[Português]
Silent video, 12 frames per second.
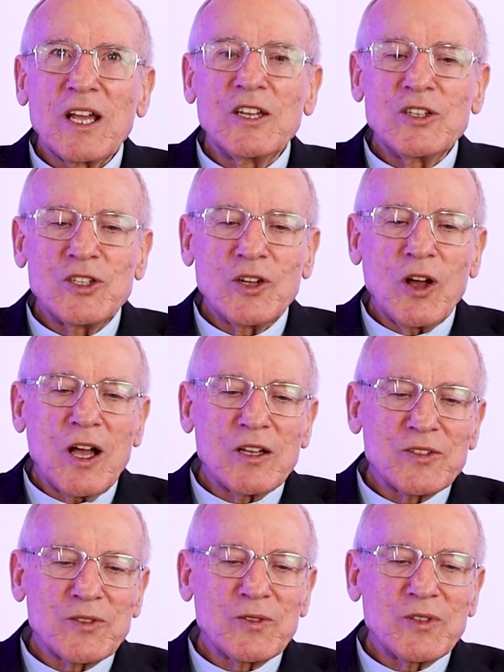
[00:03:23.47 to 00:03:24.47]

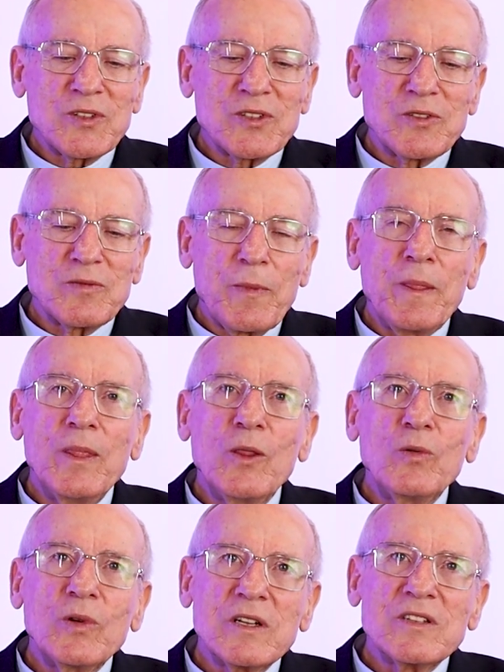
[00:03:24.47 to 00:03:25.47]
religiosos
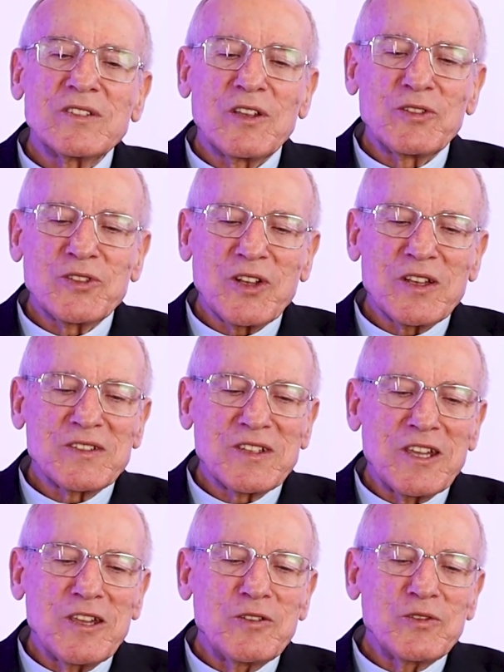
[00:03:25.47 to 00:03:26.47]
nunca estão
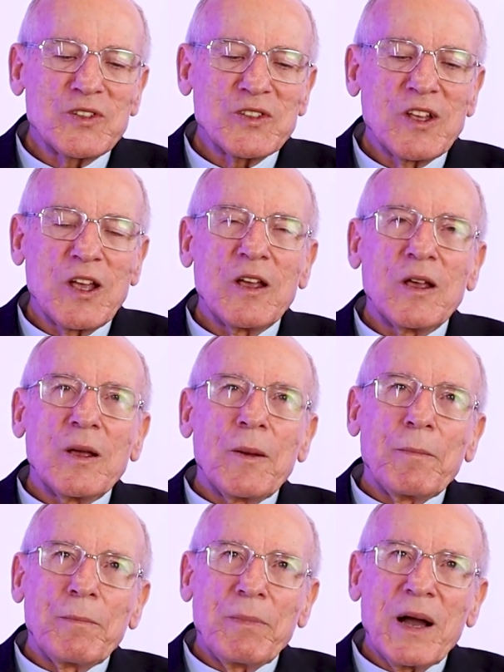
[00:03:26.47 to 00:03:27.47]
sozinhos
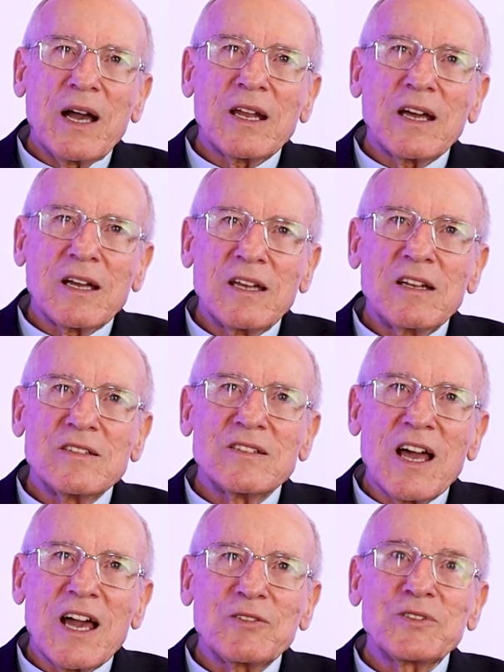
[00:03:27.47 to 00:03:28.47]
para
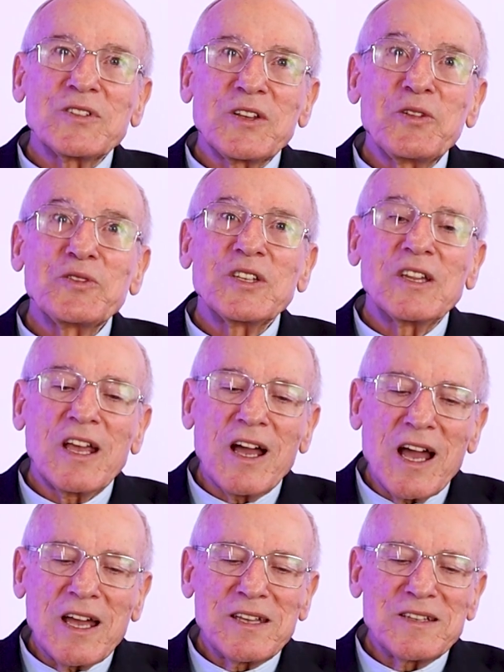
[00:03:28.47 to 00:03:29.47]
realizar os seus
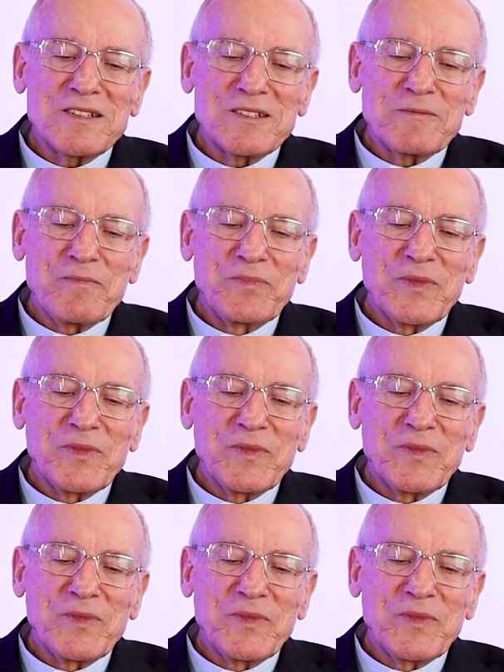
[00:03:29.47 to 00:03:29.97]
ideais.